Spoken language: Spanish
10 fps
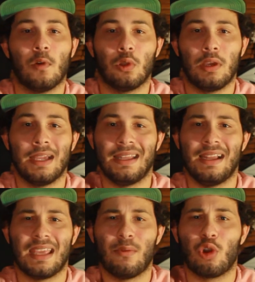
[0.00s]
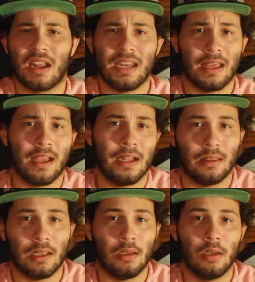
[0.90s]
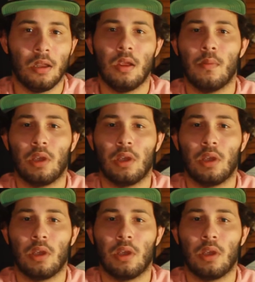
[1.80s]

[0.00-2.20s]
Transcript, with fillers: que fotos que tengas que borrar y descartar.